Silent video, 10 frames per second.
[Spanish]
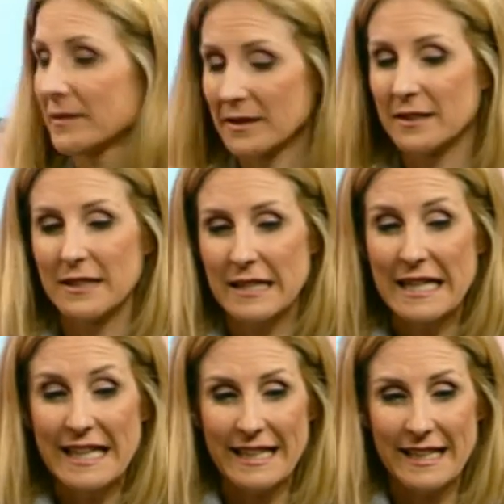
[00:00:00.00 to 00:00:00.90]
pijama.
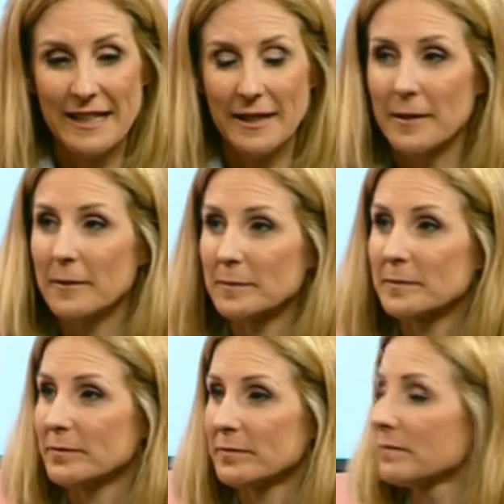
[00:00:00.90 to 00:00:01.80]
Es importante eso, ¿eh?
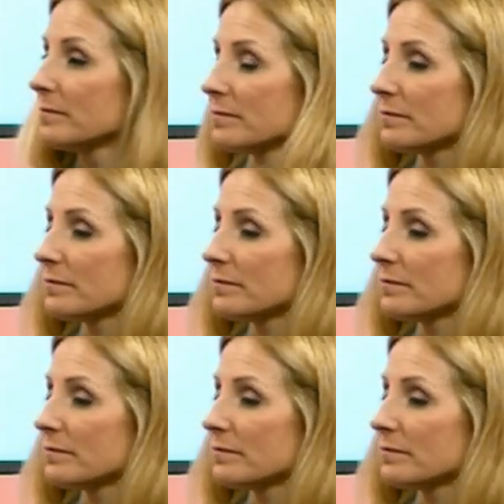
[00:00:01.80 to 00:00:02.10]
de que